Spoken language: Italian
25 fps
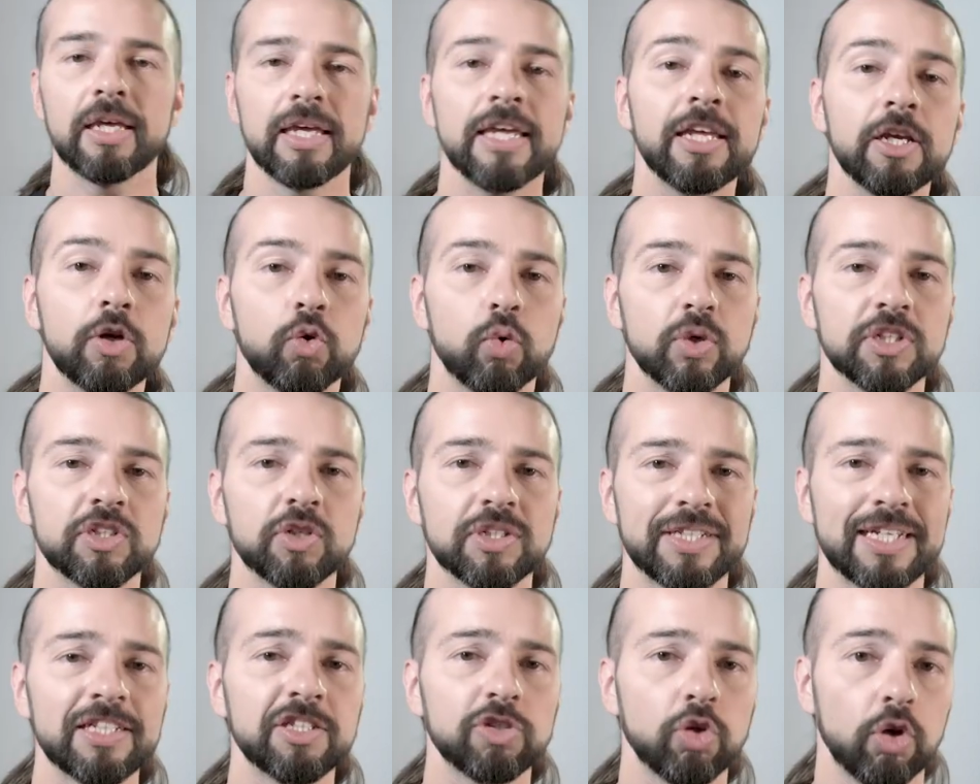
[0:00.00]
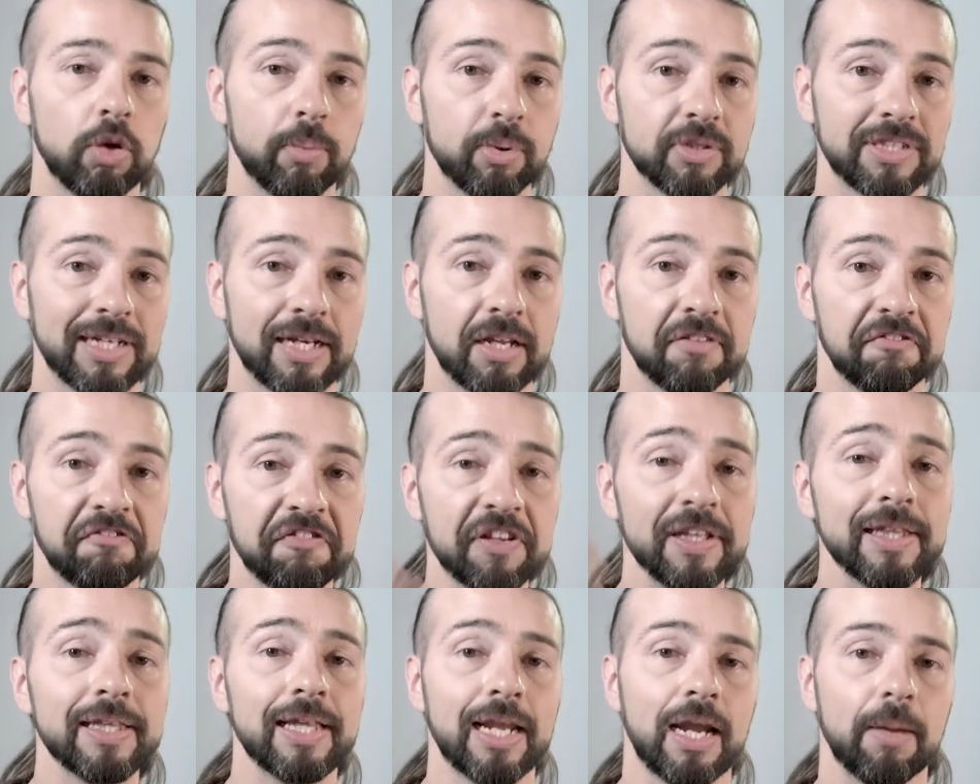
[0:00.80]
In questo senso lo puoi usare
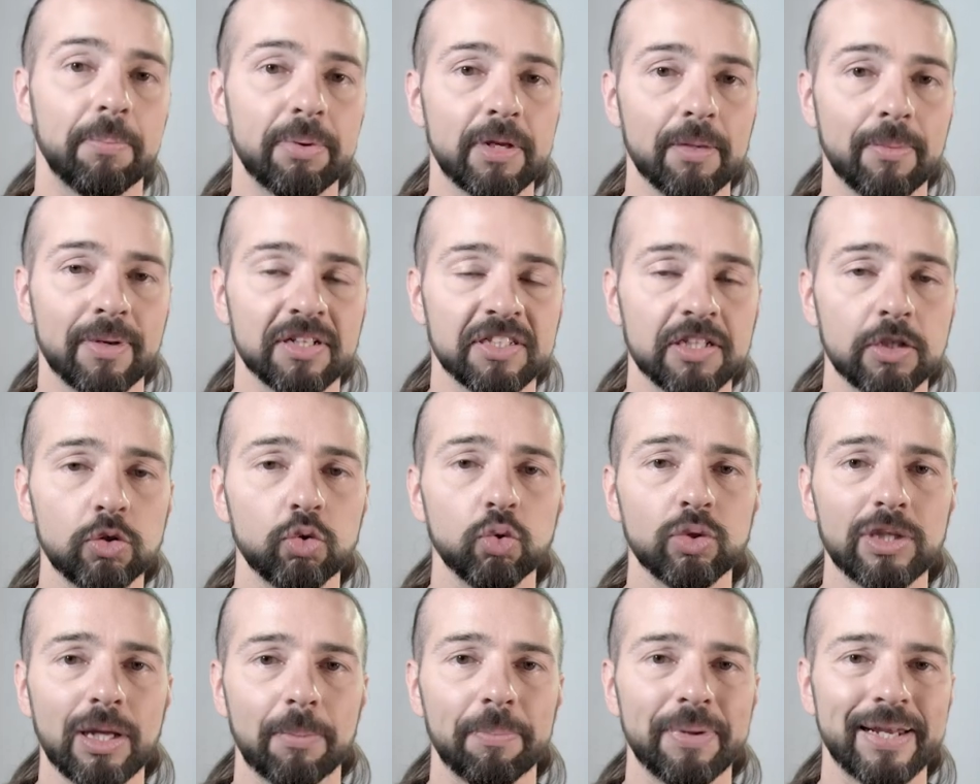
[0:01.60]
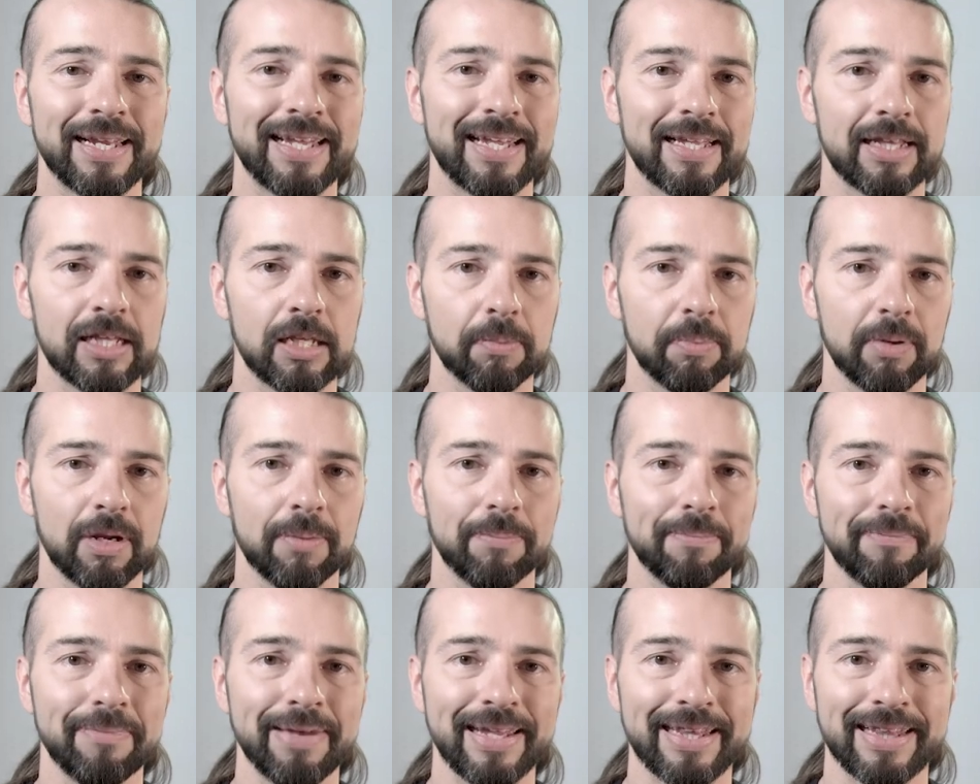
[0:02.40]
fin dalla prima seduta perché ti
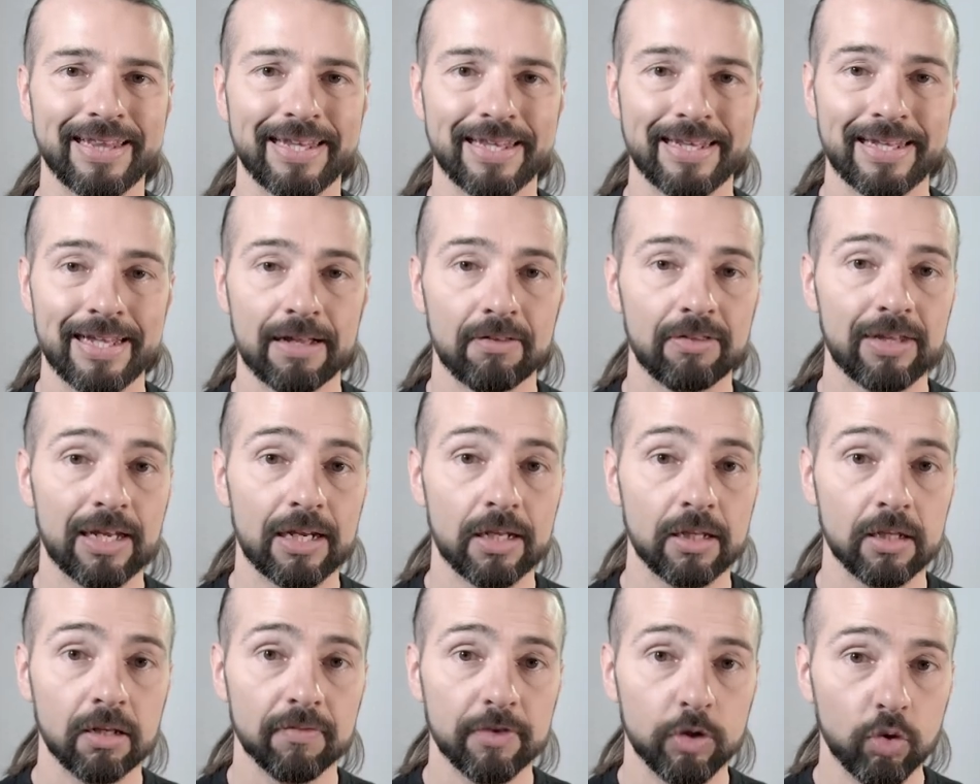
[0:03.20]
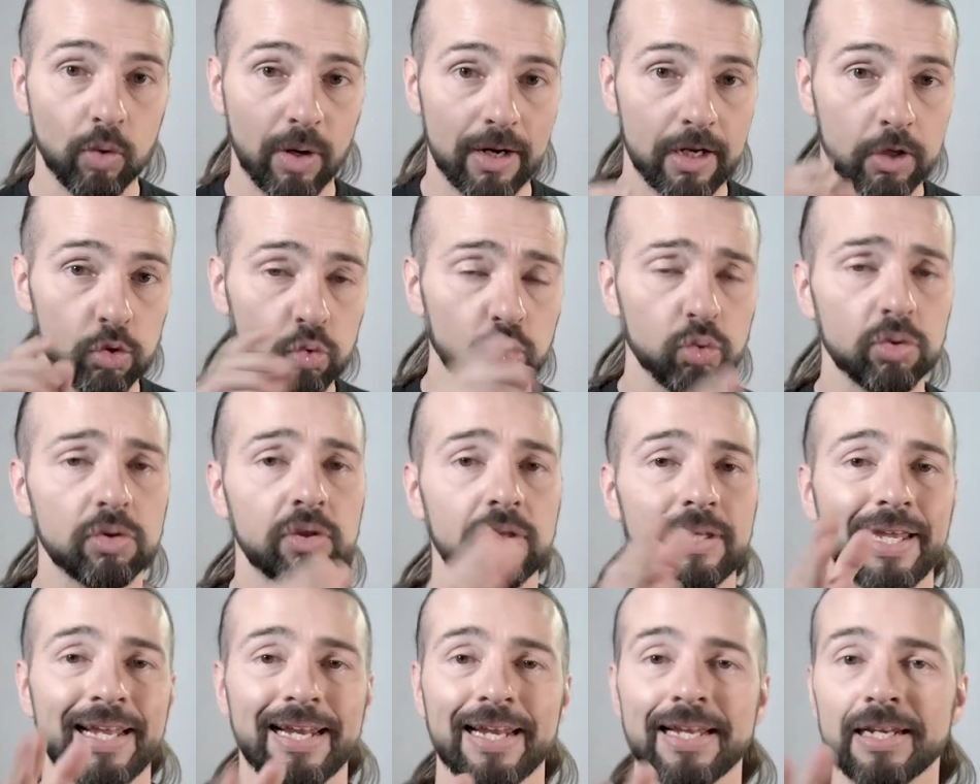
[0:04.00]
permette di andare a individuare
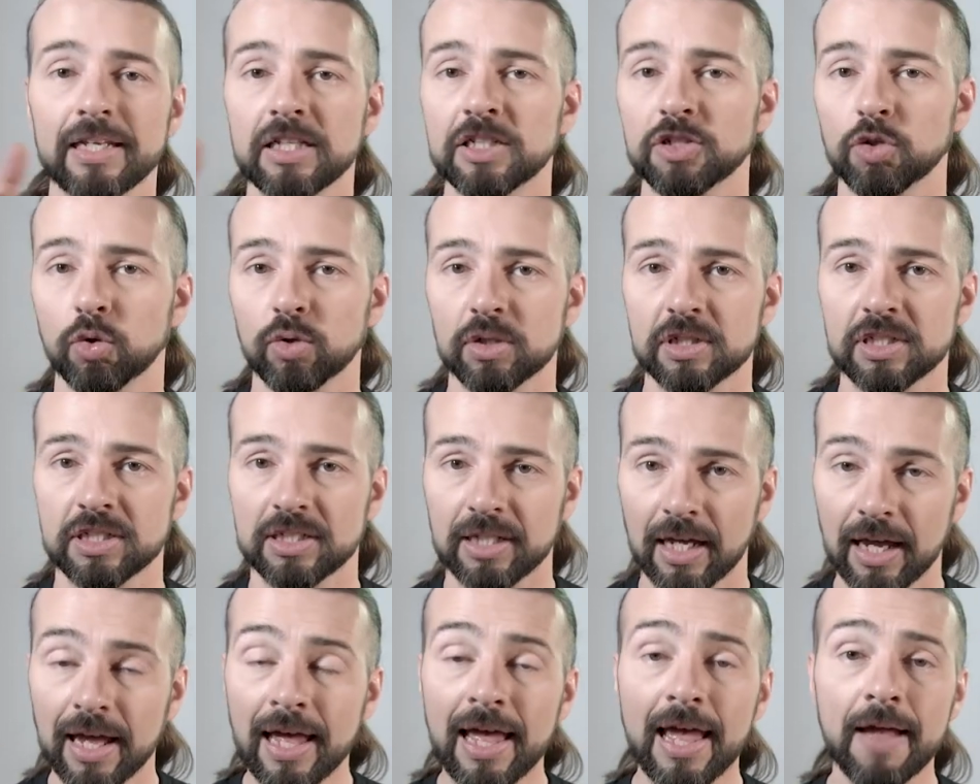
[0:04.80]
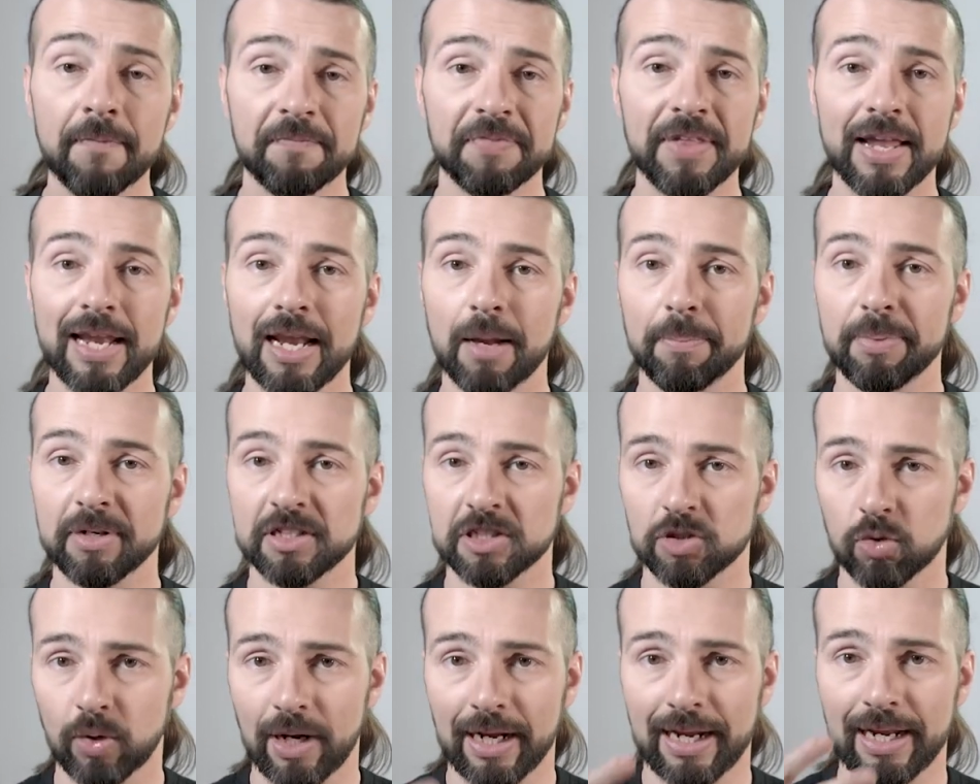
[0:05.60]
tutte le risorse della
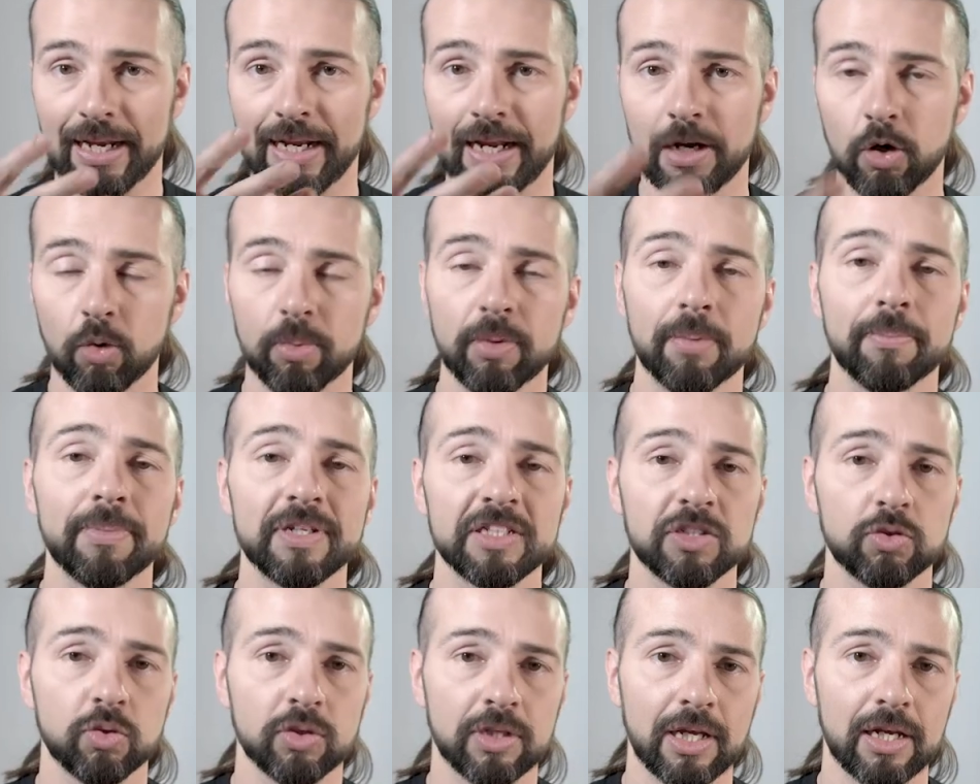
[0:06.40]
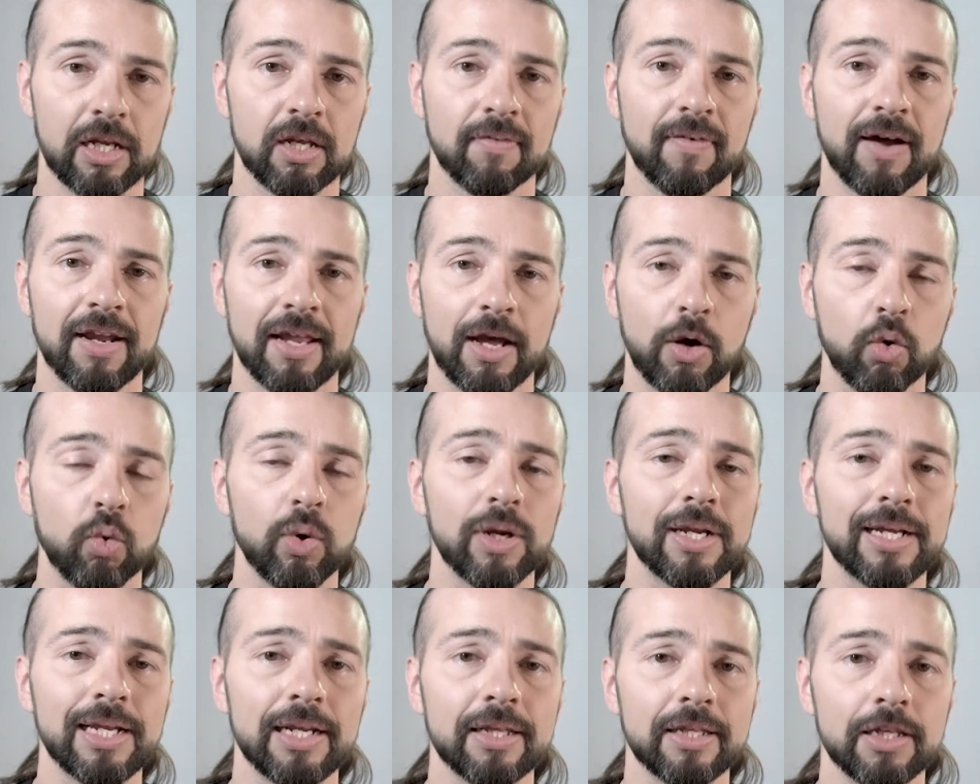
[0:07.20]
persona che le hanno permesso di arrivare a
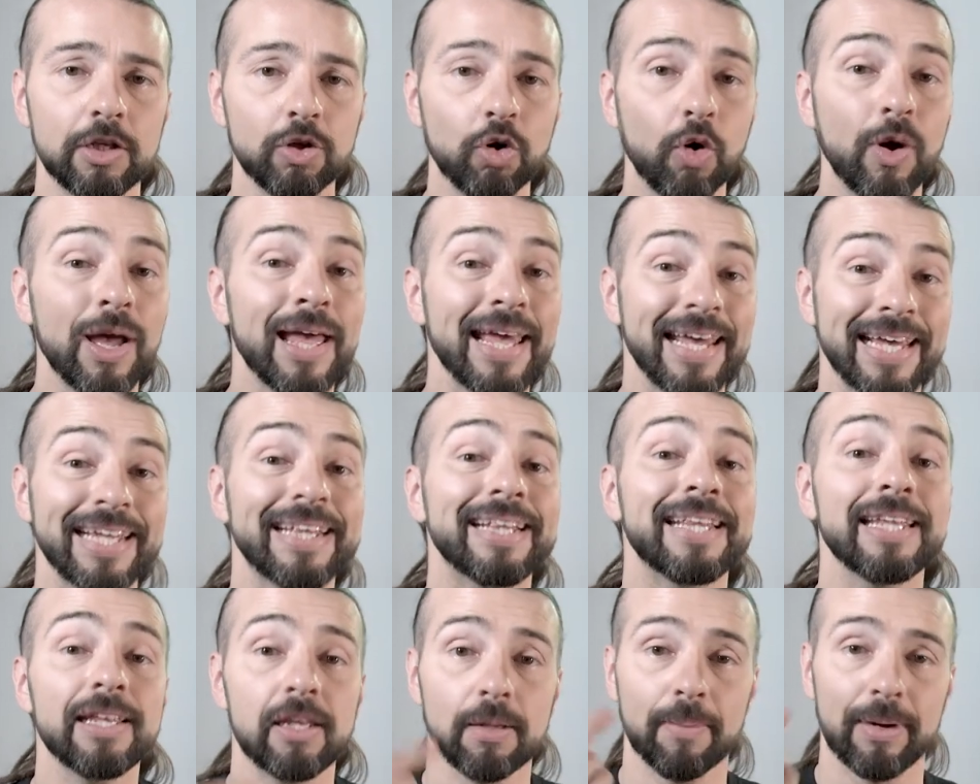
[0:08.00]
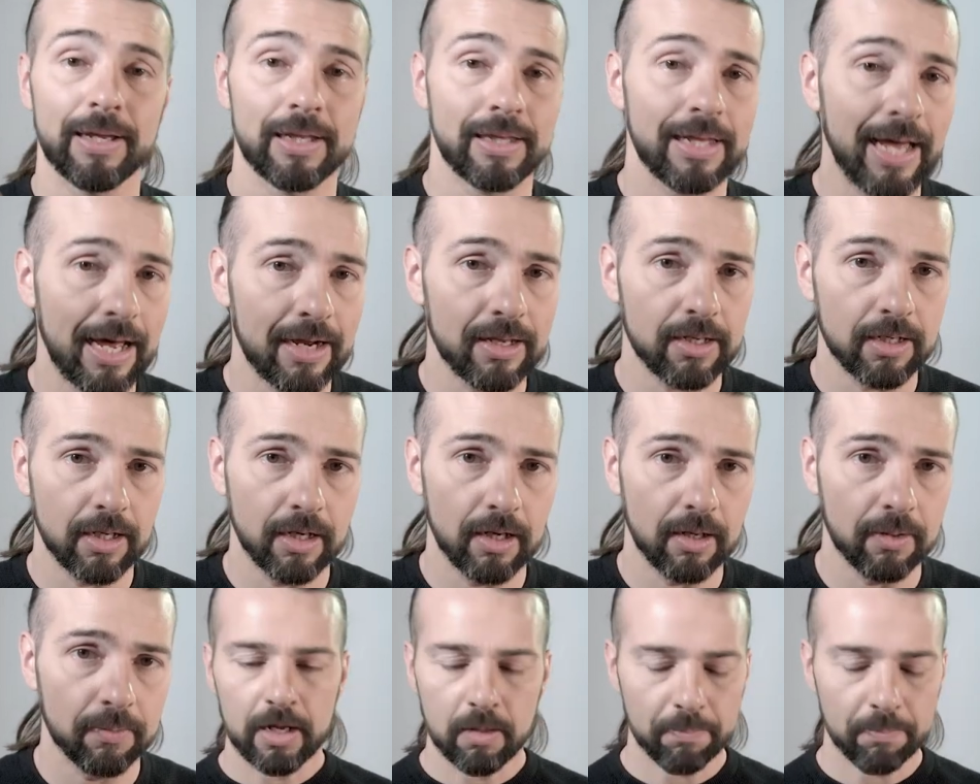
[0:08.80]
quel gradino e di rimandargliele.